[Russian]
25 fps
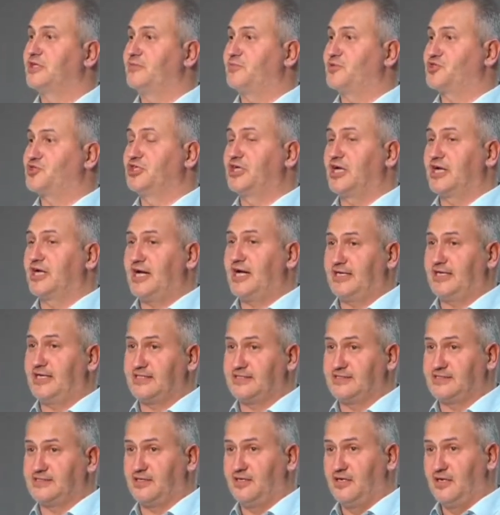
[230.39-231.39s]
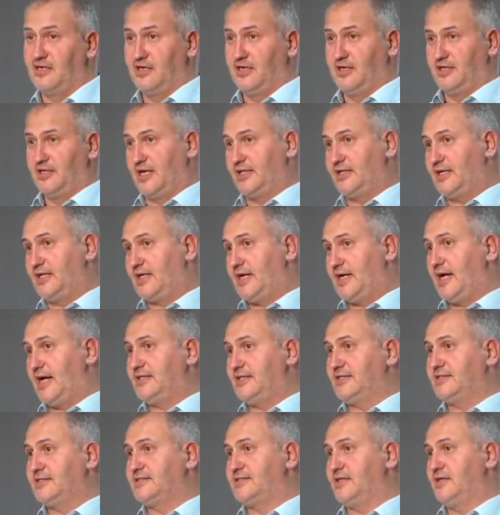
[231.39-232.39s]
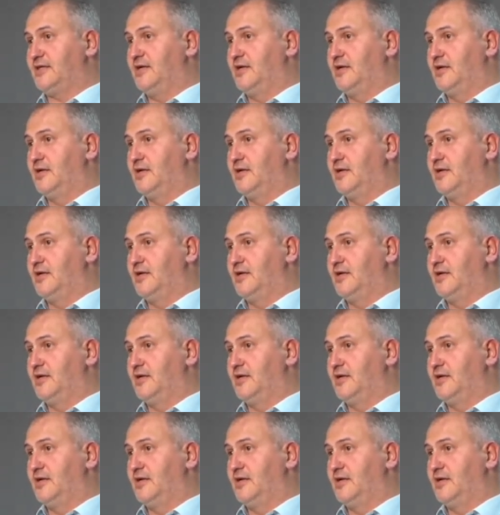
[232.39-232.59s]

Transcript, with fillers: машинка катится – и она катится